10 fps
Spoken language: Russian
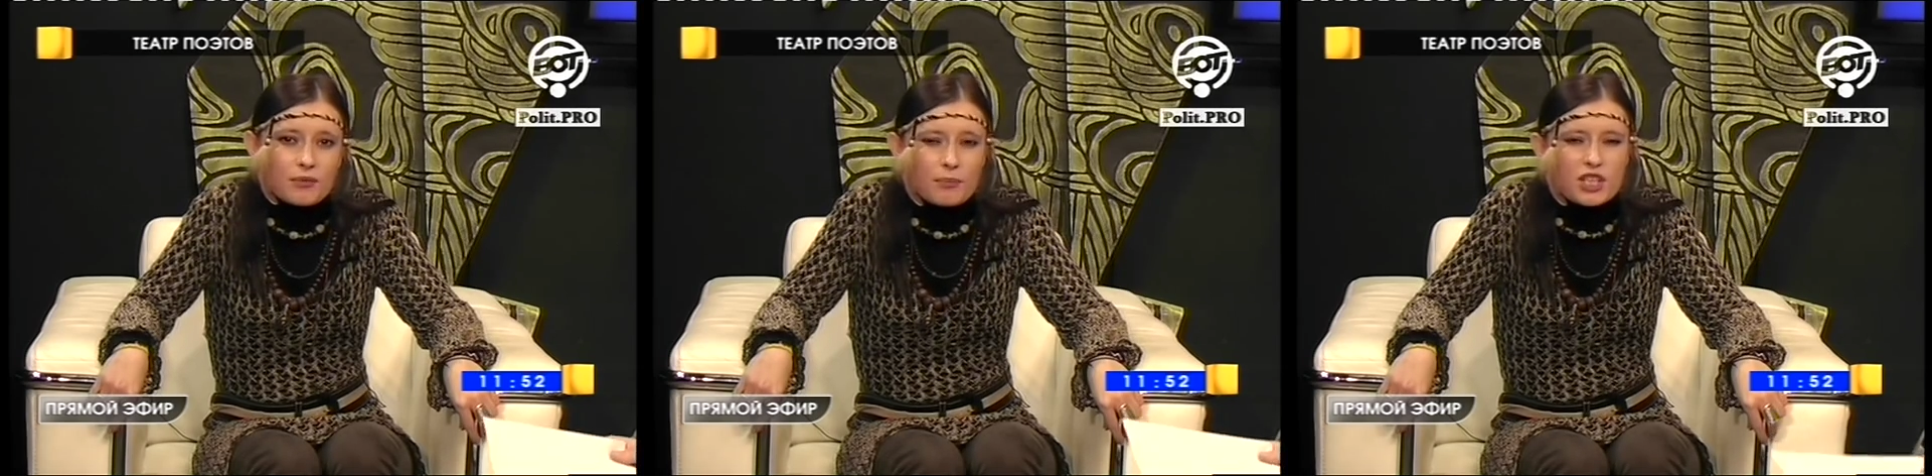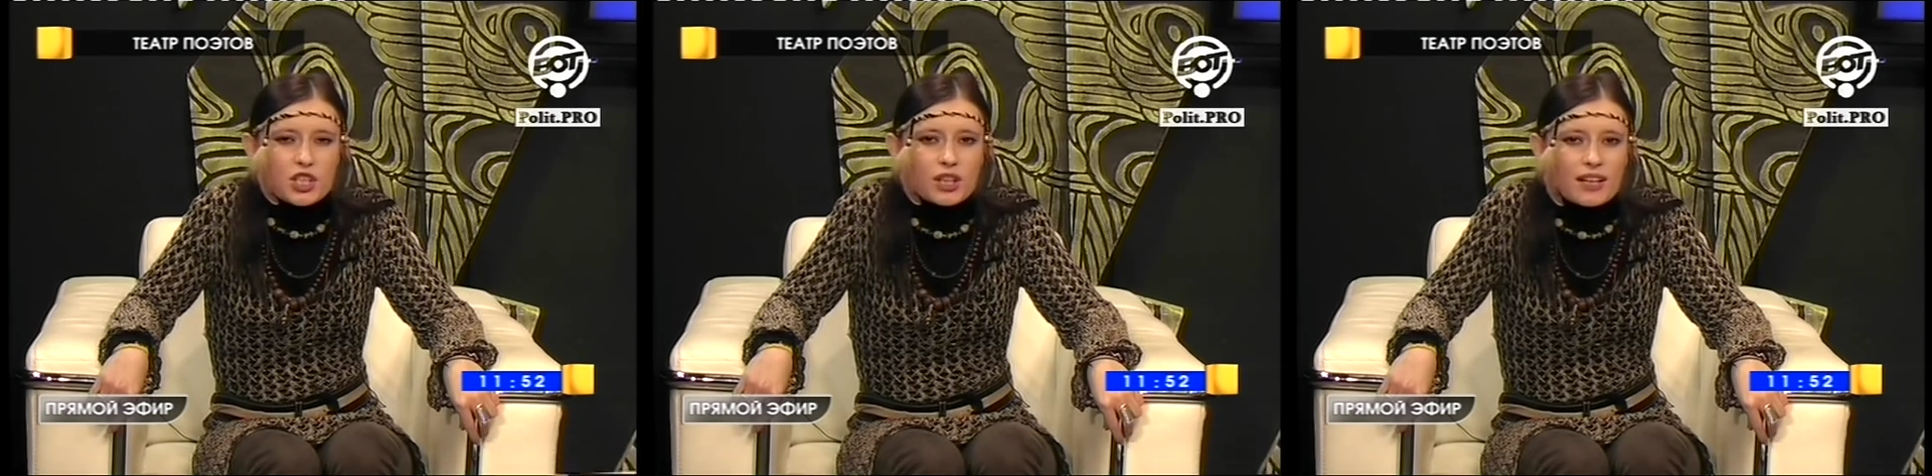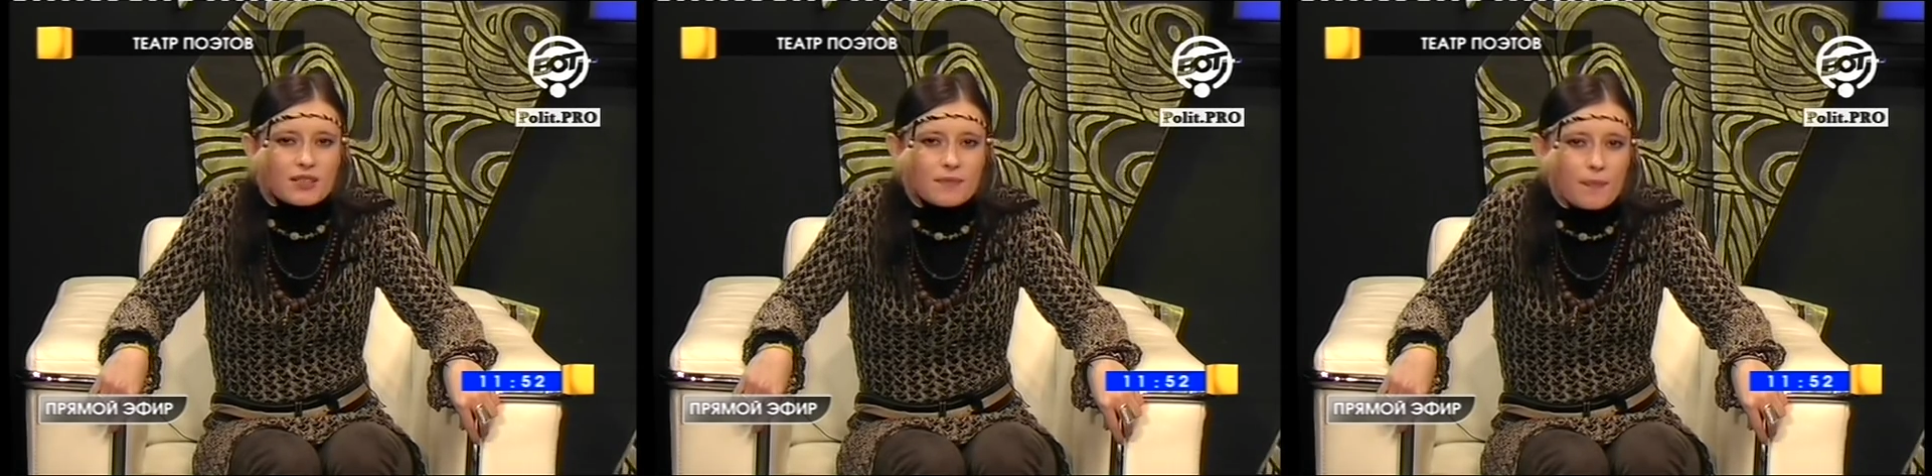
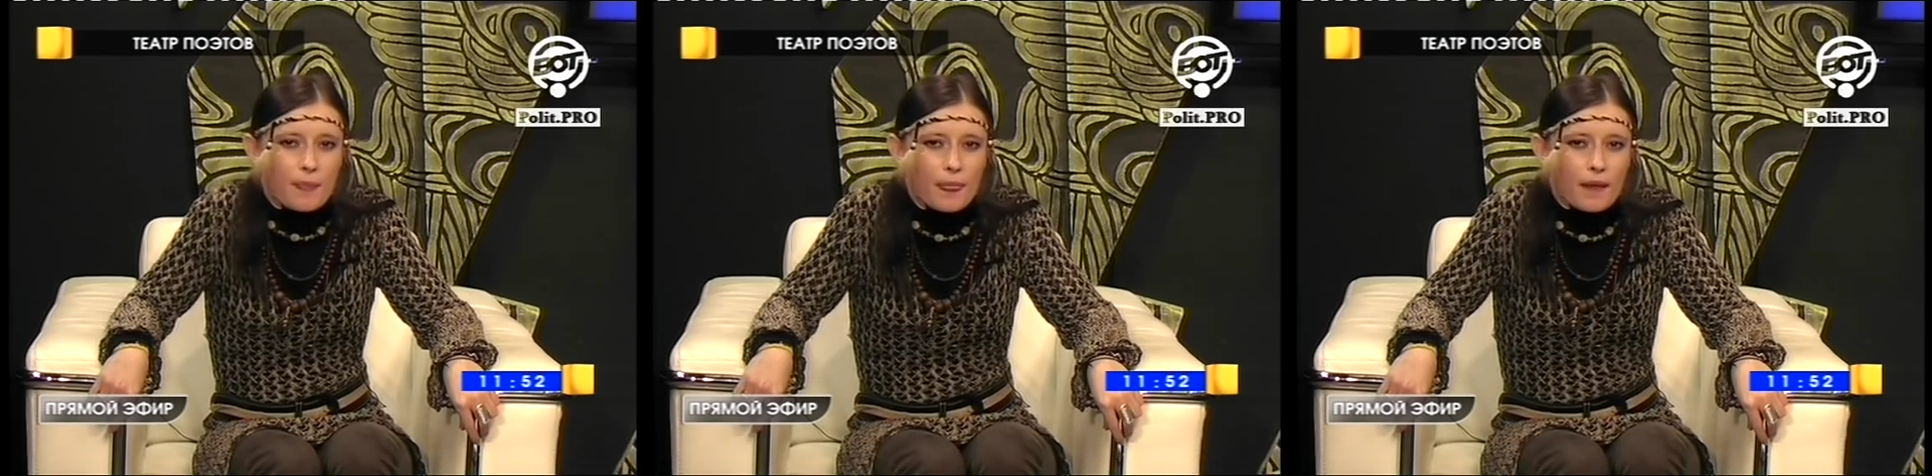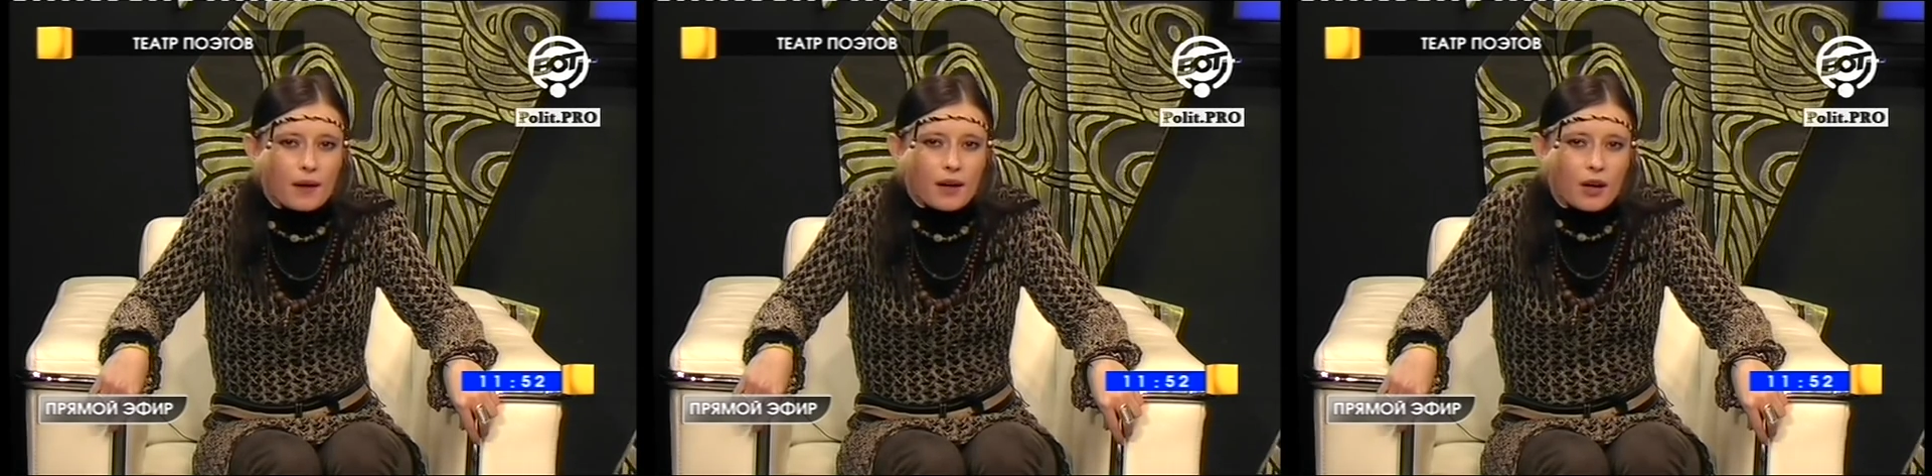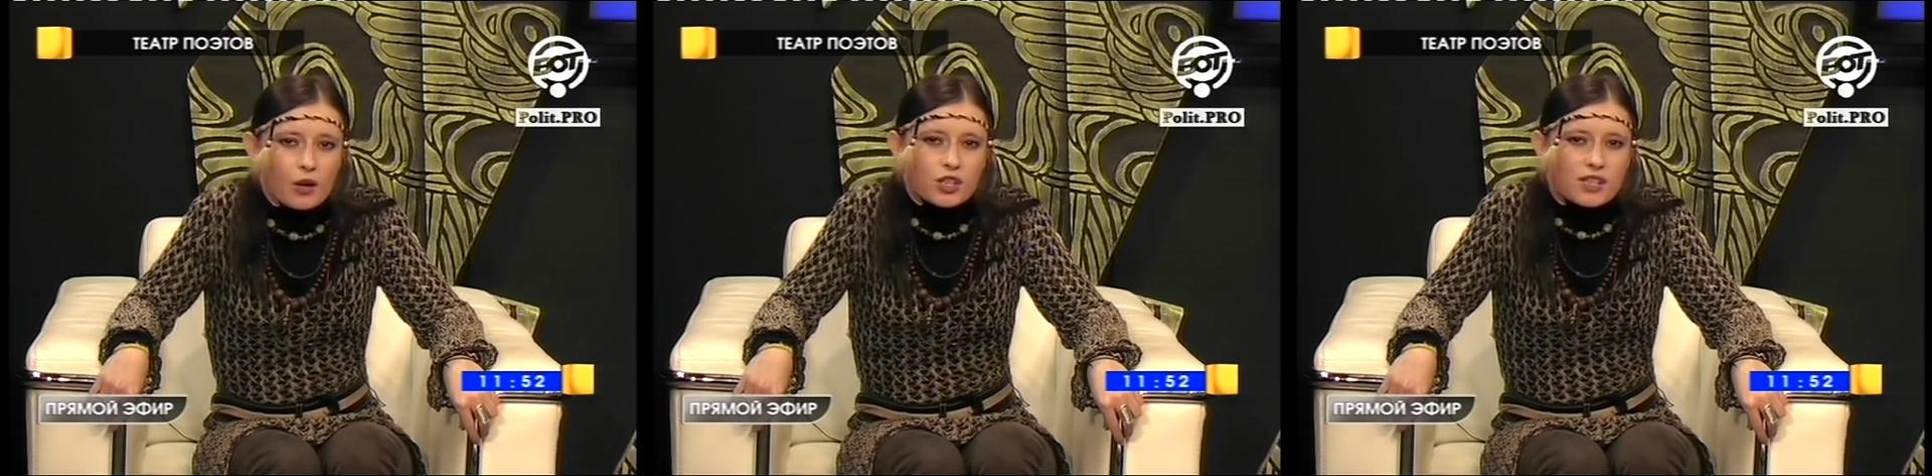мечтать.
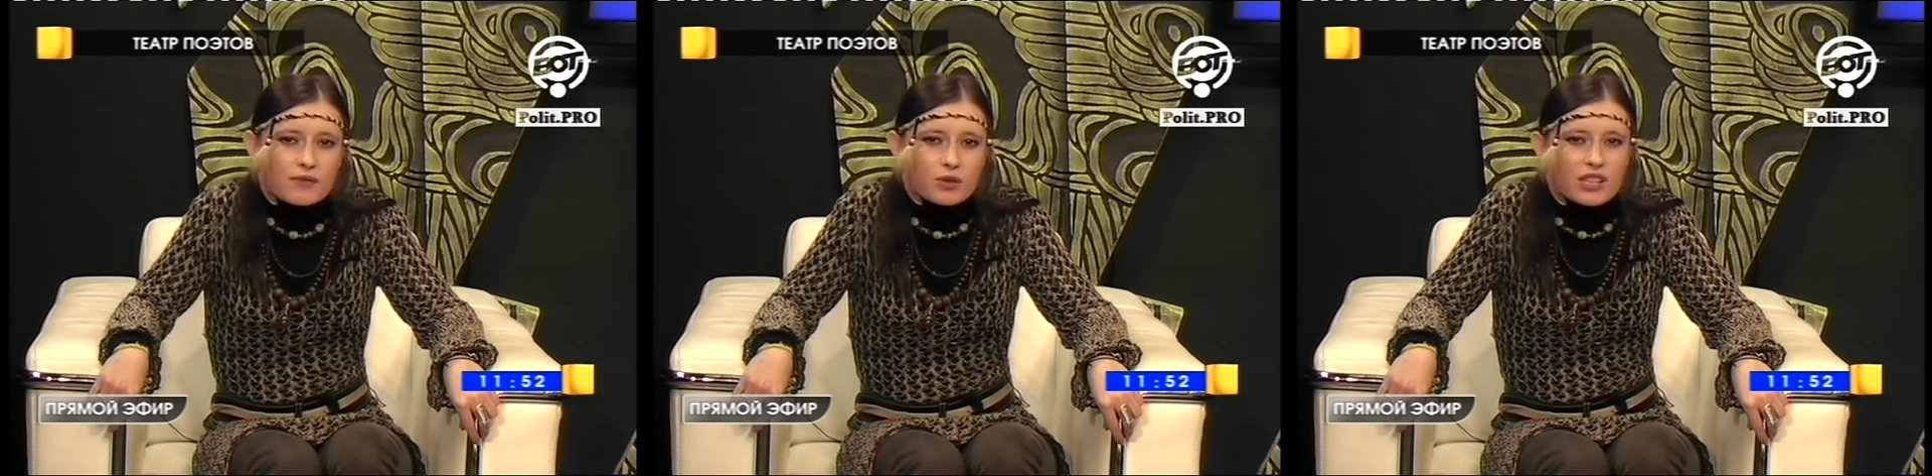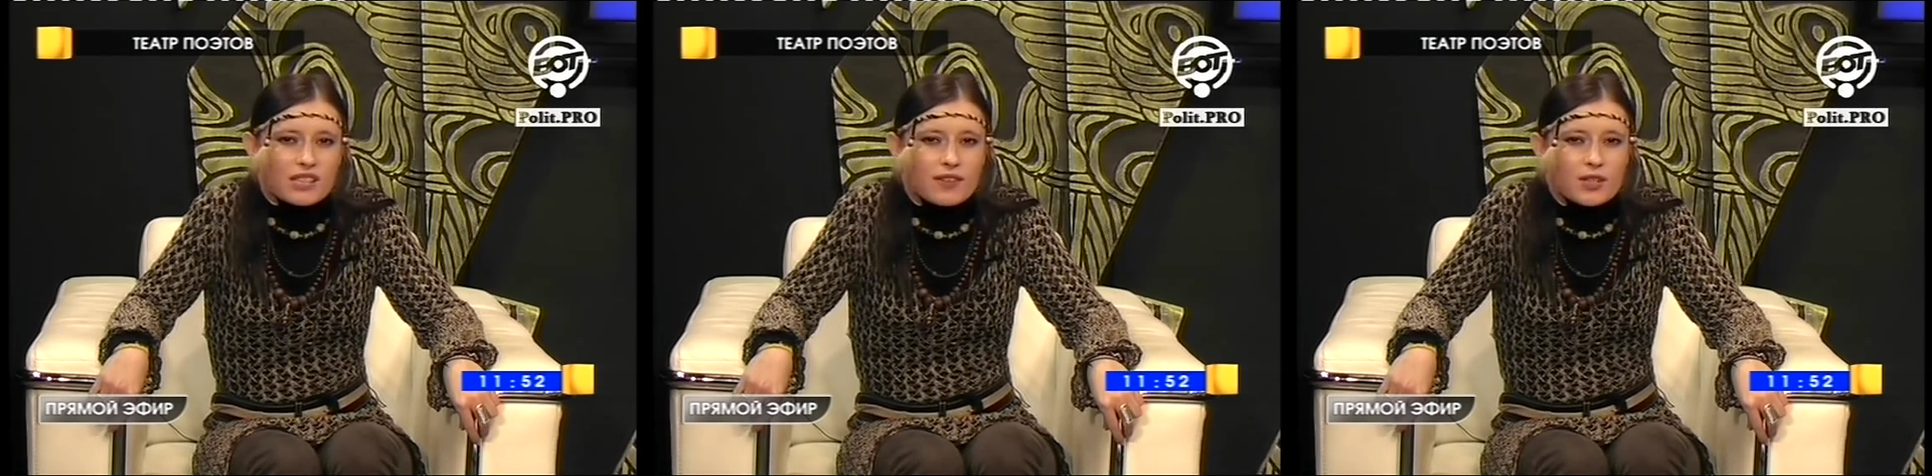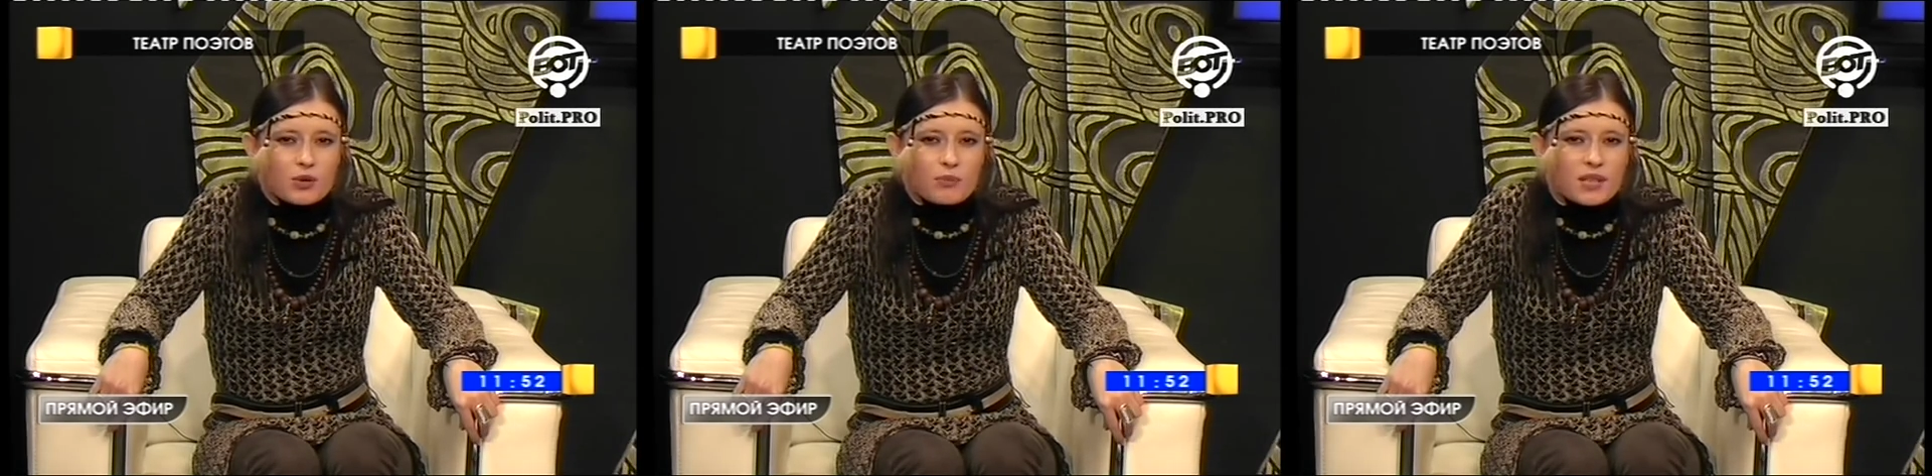Хочется все на
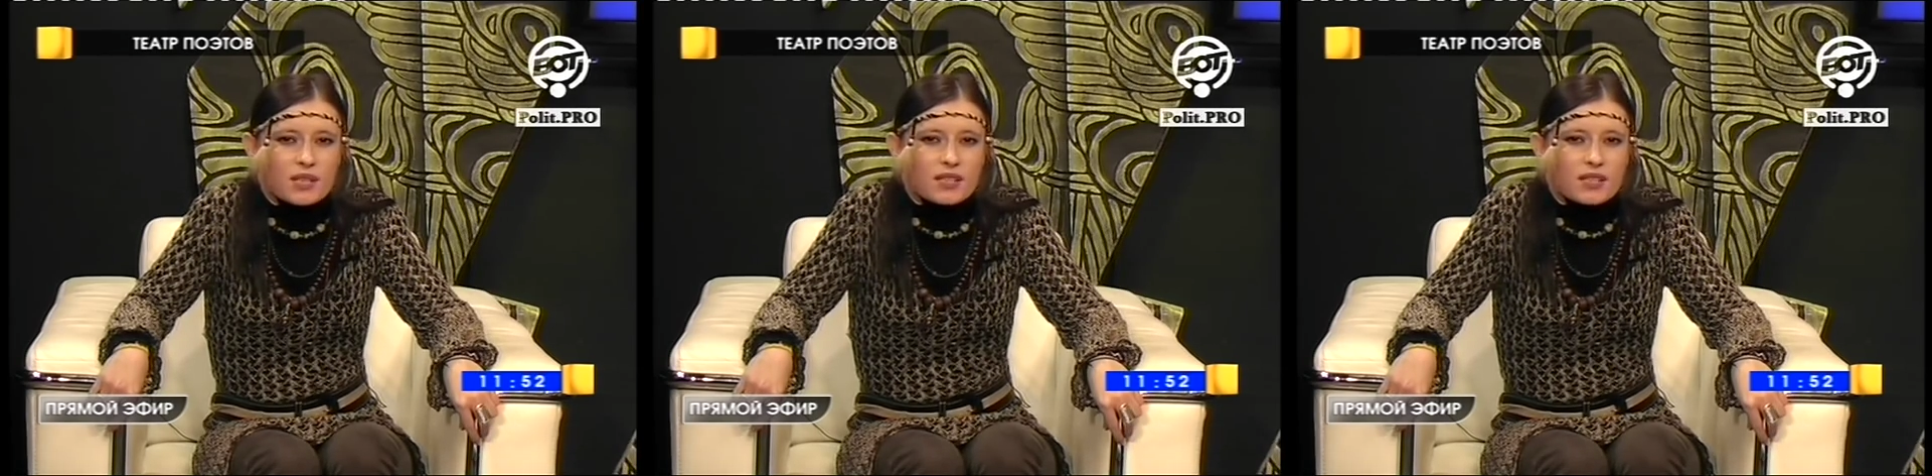свете уметь и